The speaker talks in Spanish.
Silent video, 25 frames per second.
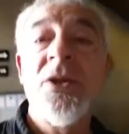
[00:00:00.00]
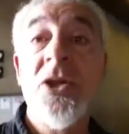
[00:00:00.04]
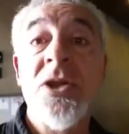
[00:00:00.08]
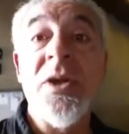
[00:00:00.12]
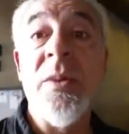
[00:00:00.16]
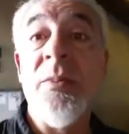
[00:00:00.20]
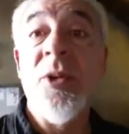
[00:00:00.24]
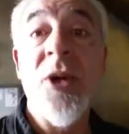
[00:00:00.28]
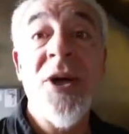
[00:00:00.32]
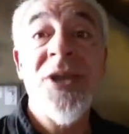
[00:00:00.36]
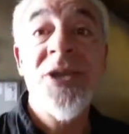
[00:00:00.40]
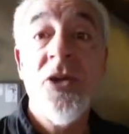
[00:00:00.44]
No
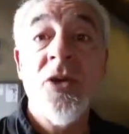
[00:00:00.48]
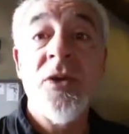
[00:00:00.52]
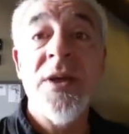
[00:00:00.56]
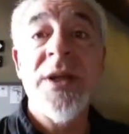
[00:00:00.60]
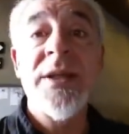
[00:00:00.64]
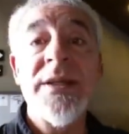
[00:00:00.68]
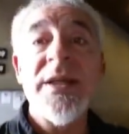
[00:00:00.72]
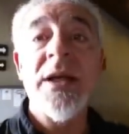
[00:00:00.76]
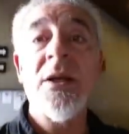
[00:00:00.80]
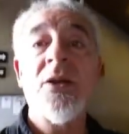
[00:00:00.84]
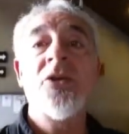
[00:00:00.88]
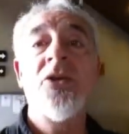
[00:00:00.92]
te puedes
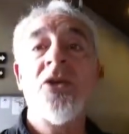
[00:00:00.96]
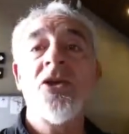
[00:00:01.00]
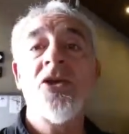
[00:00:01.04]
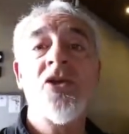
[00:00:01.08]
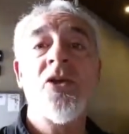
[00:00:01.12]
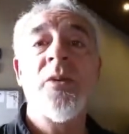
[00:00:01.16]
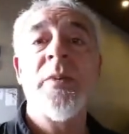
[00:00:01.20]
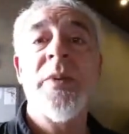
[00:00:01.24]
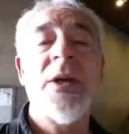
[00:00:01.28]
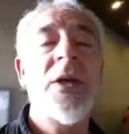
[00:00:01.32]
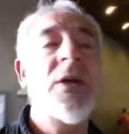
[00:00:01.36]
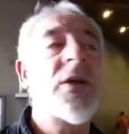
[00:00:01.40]
conectar con
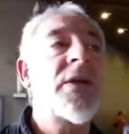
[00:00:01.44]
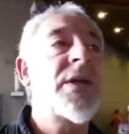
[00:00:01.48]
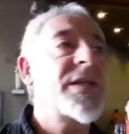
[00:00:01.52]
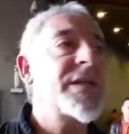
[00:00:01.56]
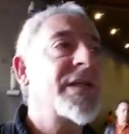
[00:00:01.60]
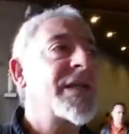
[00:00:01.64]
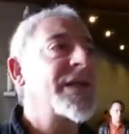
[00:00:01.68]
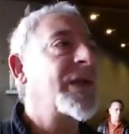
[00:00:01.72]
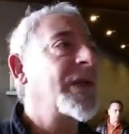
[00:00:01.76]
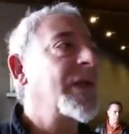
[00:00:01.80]
Dios superior, es